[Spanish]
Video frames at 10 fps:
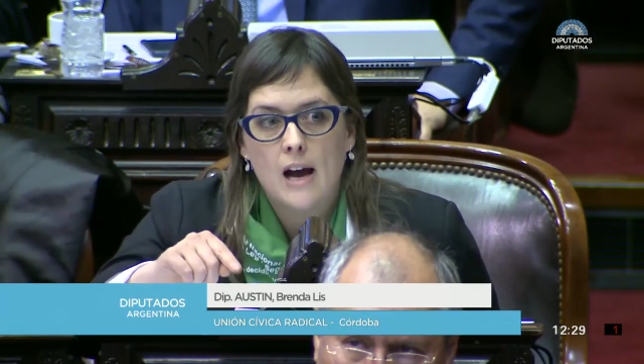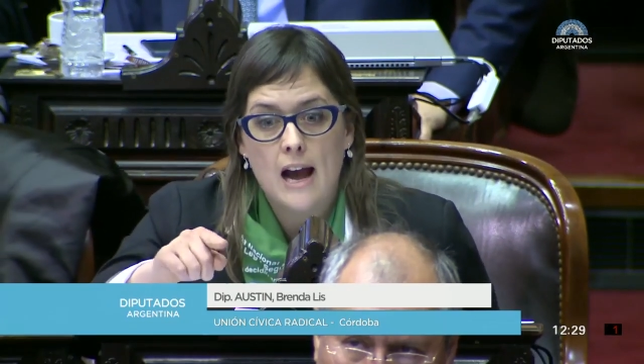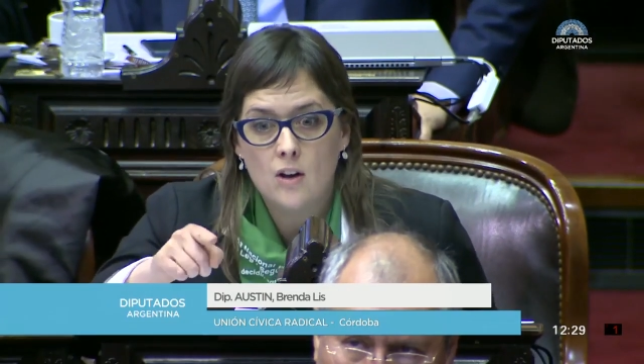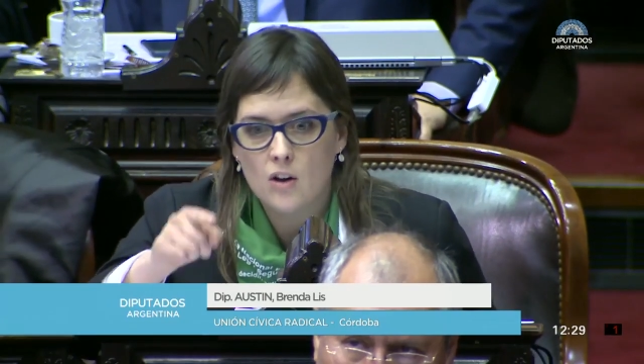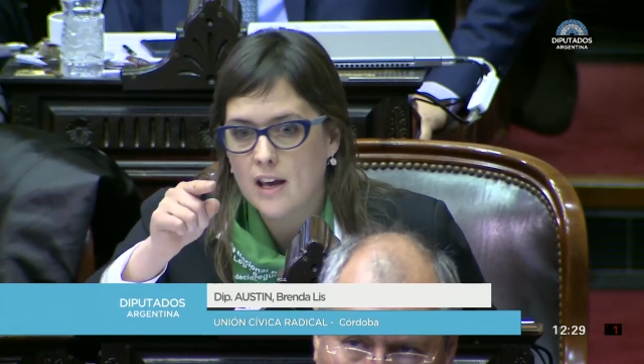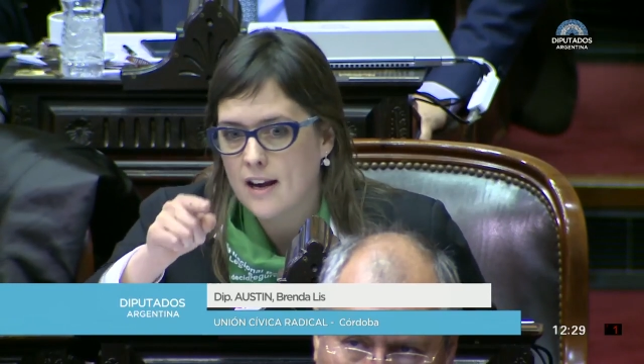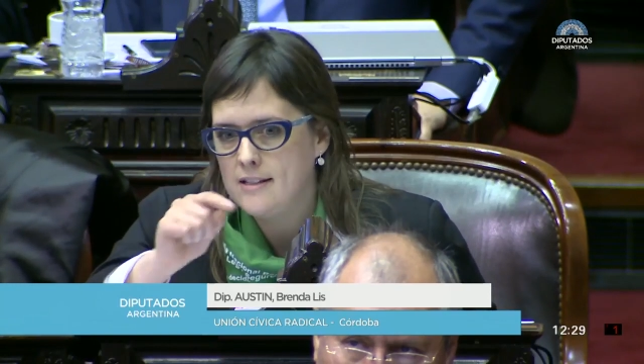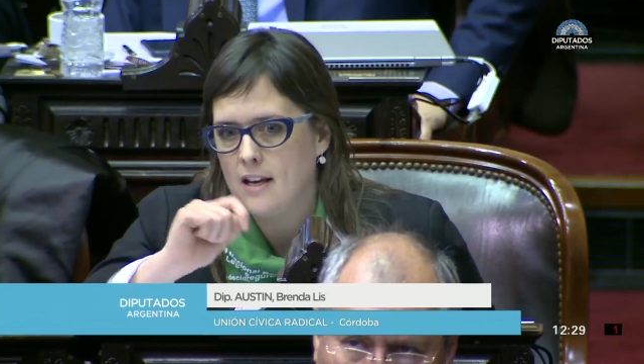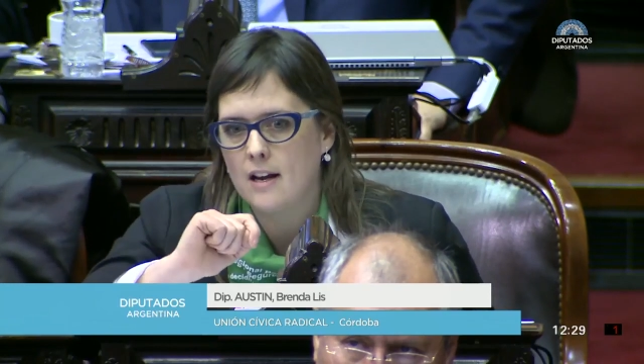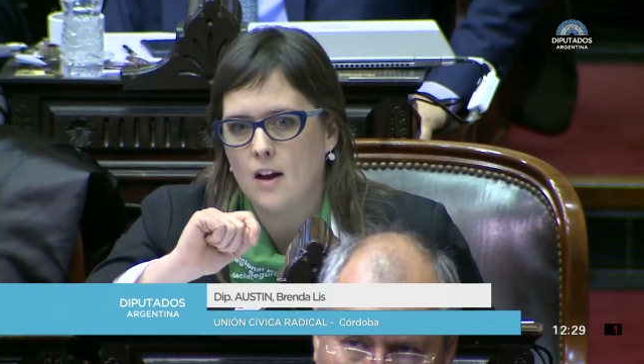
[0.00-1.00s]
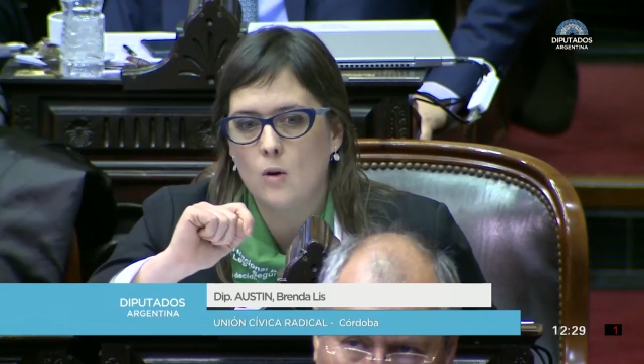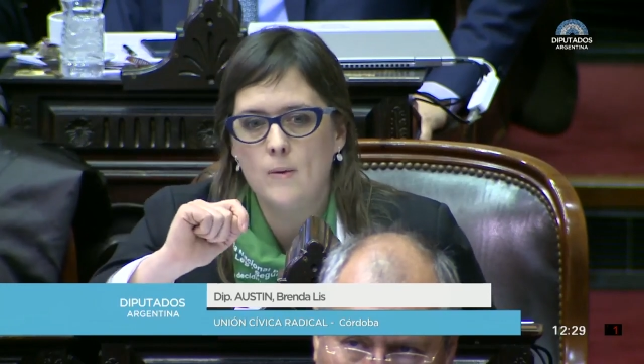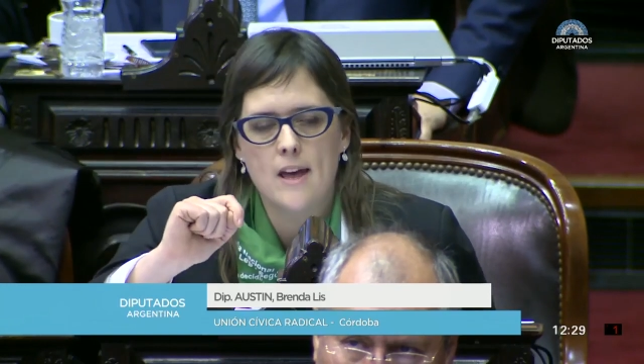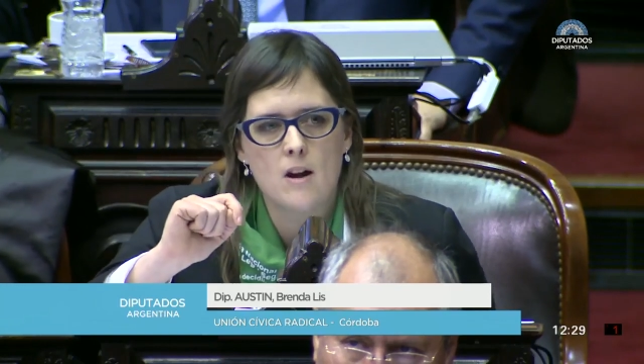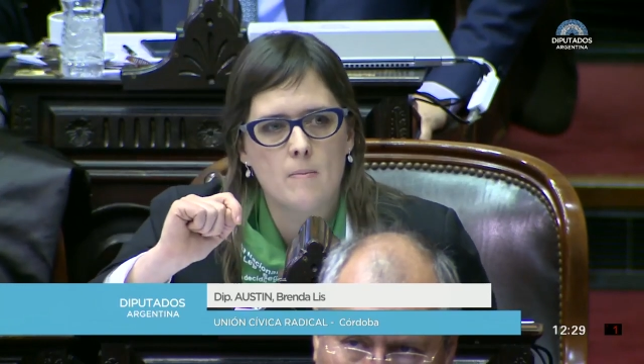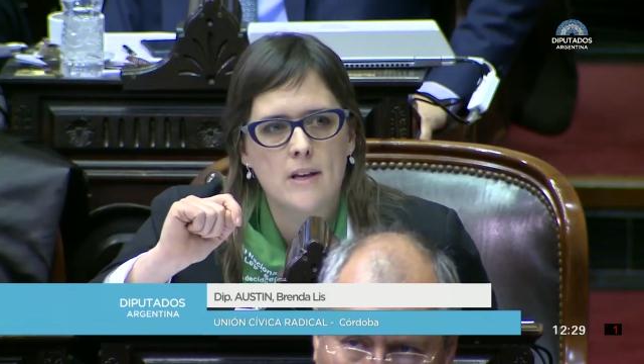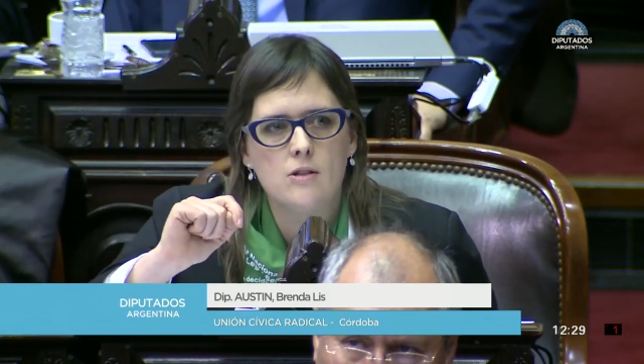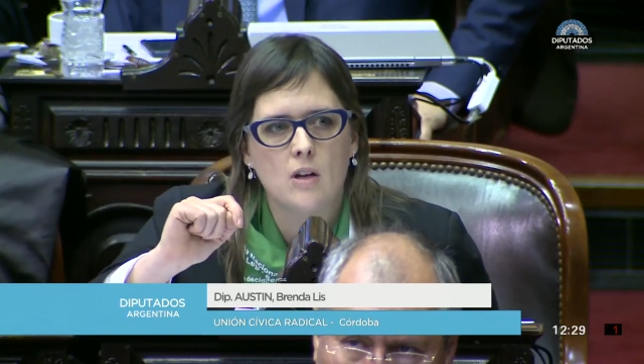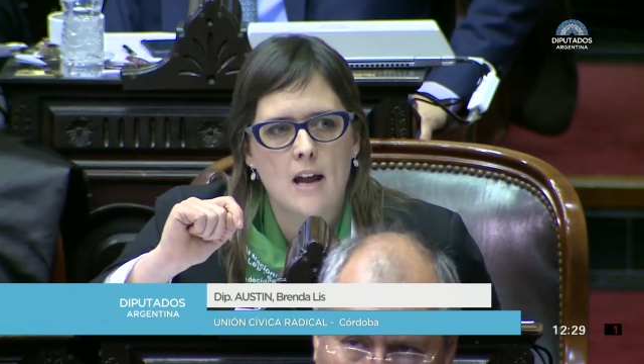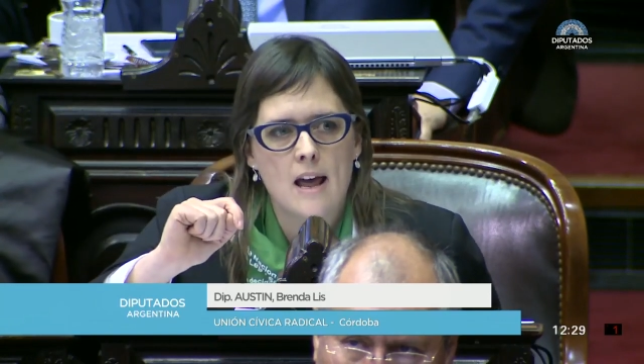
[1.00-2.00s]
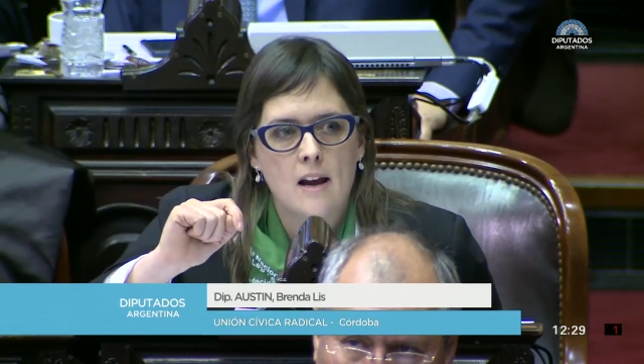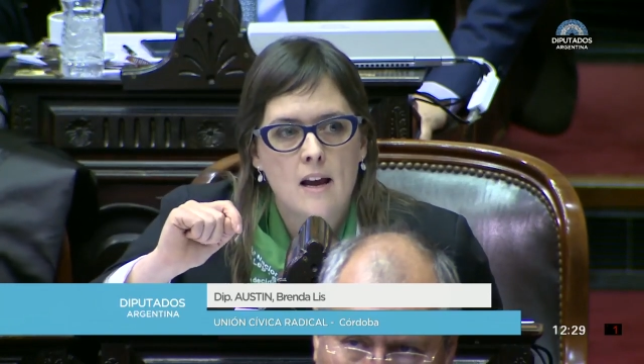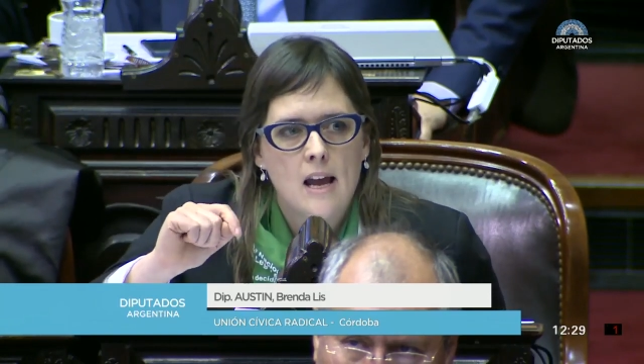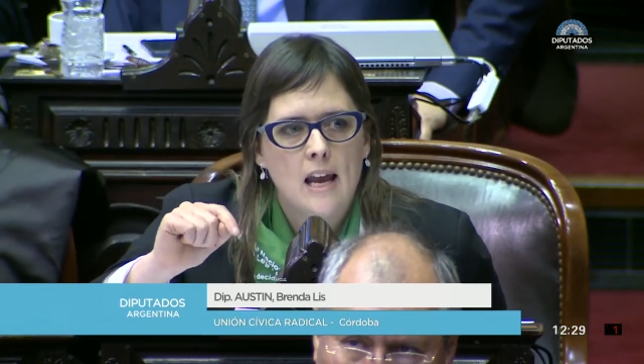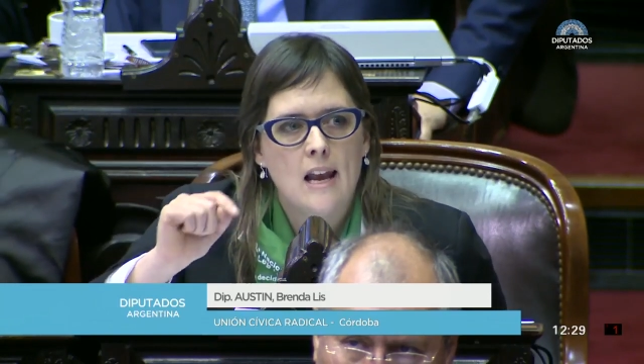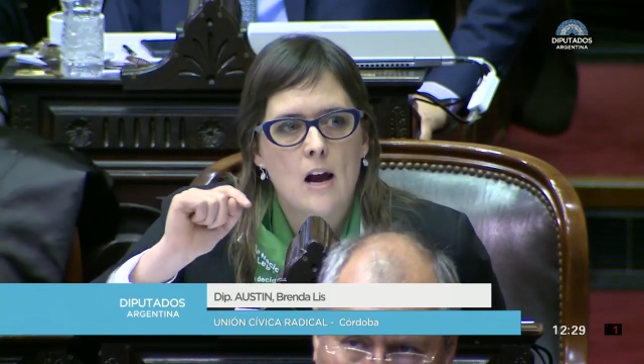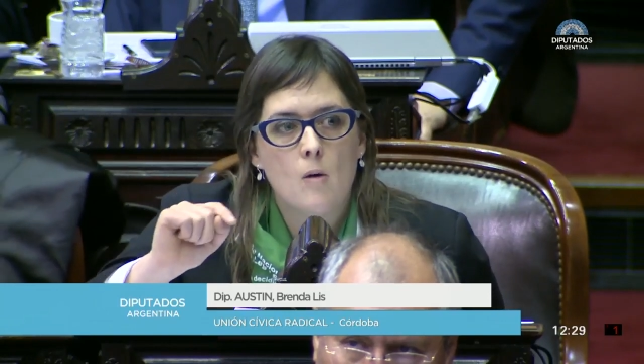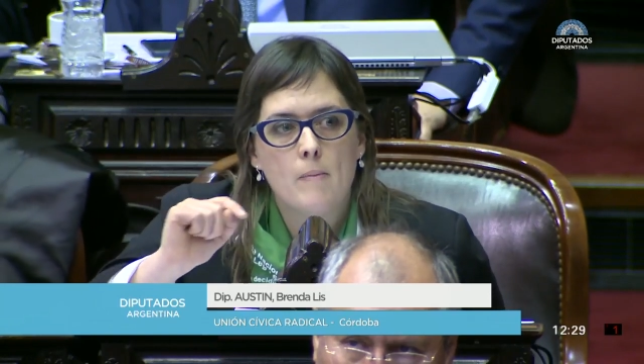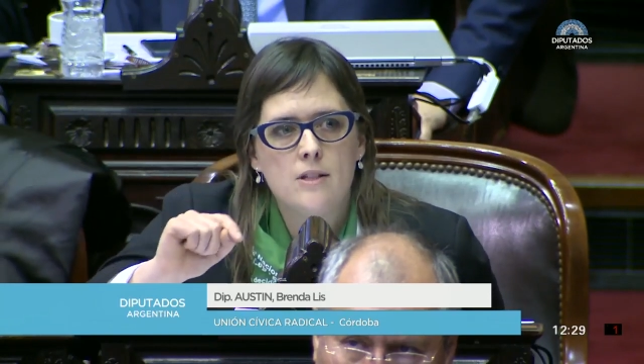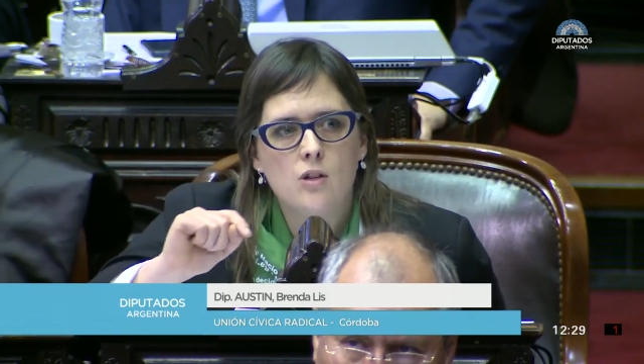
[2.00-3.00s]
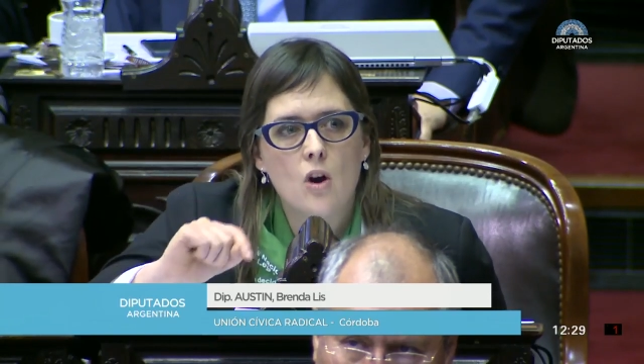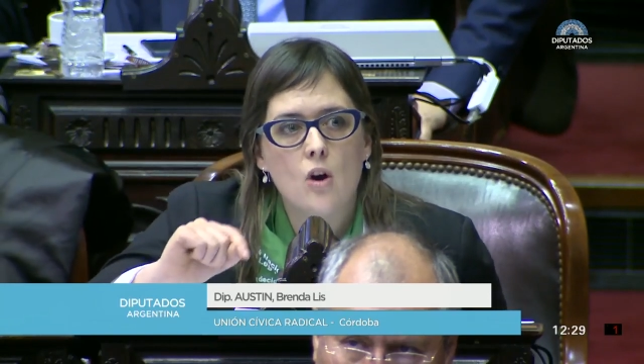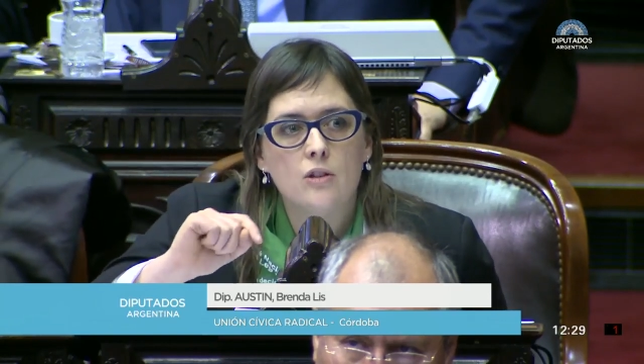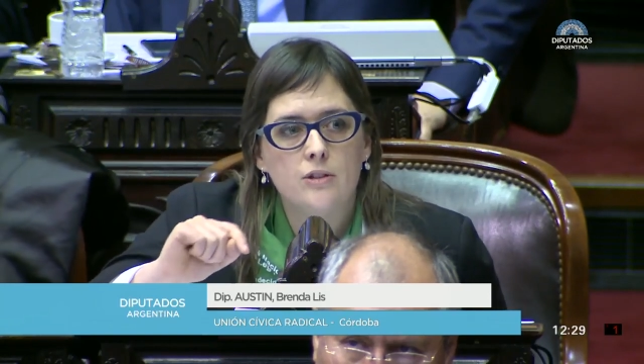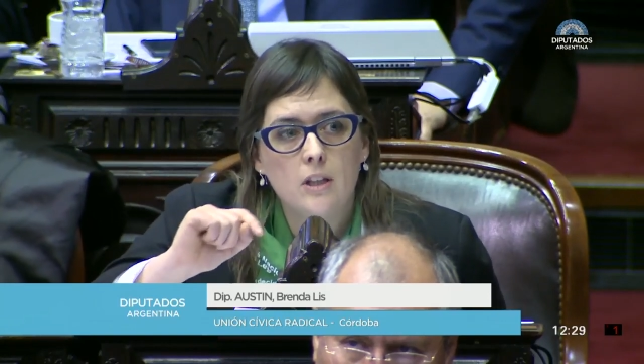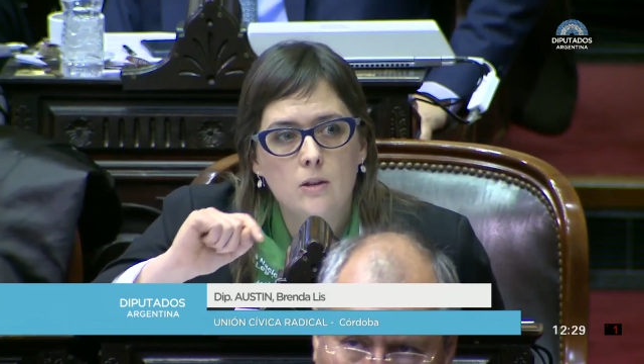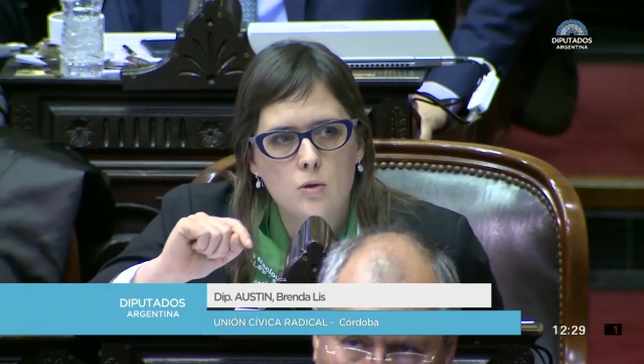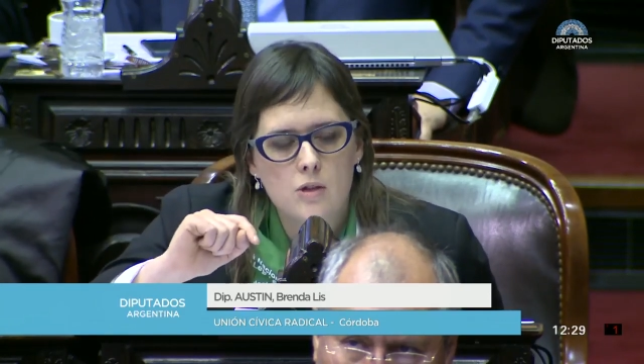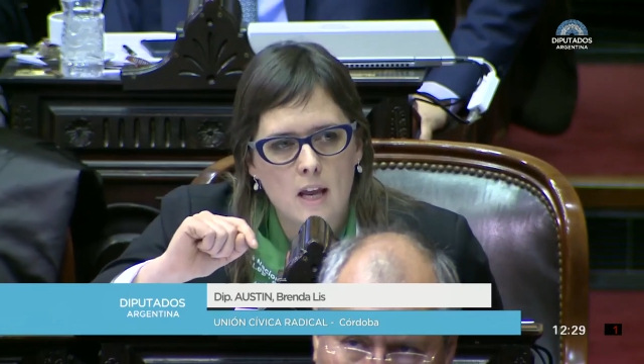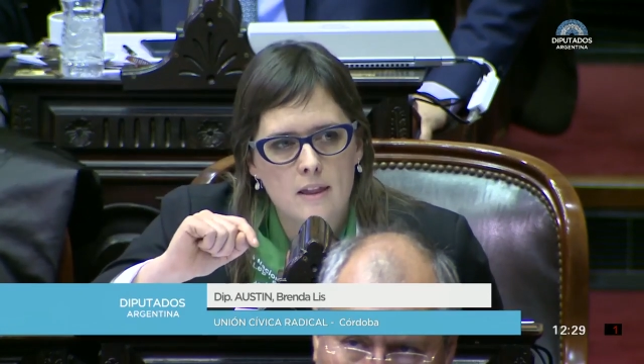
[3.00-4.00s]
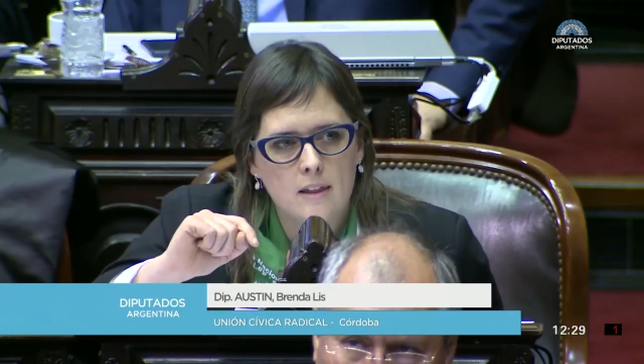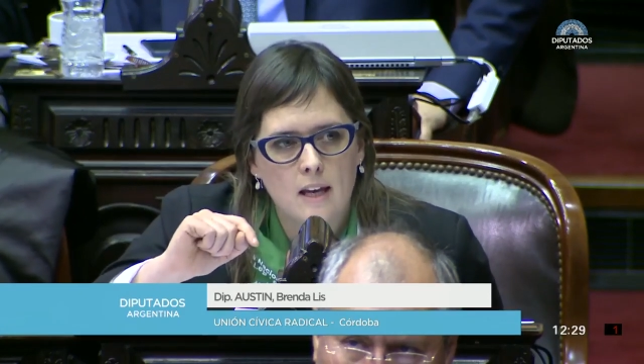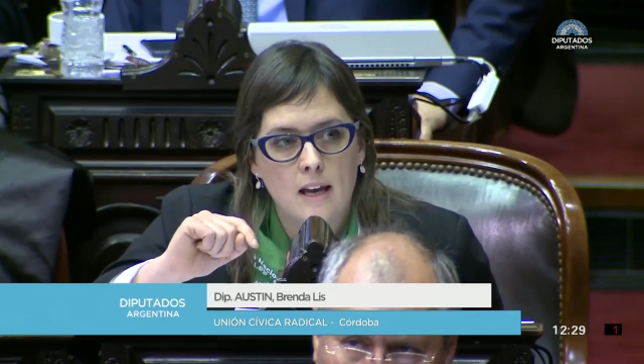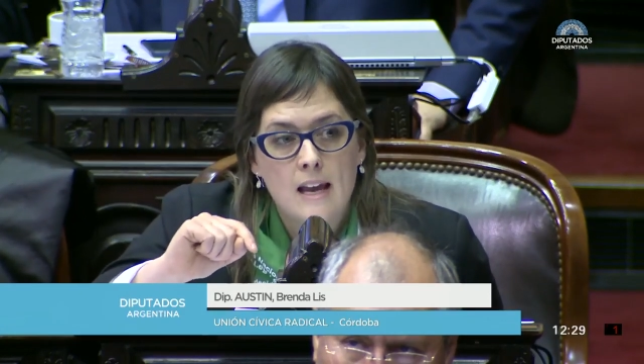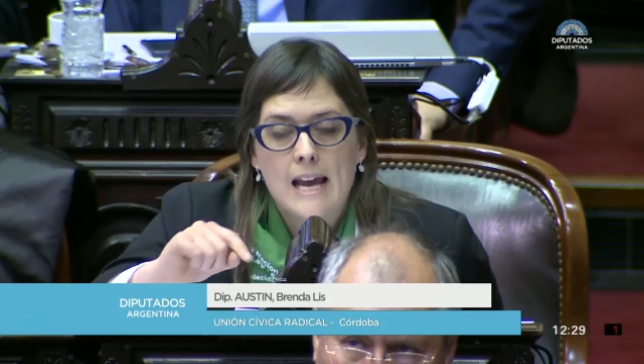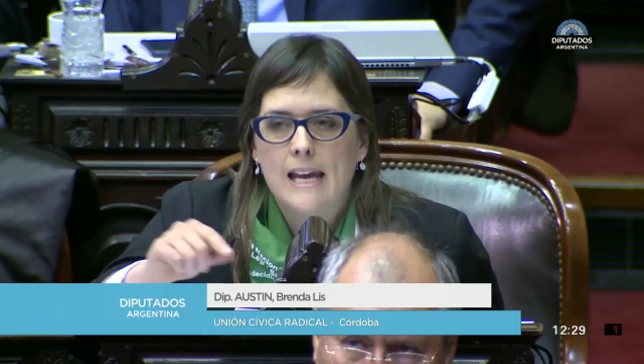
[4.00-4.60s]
algo que recién olvidaron mencionar en la Convención Constituyente,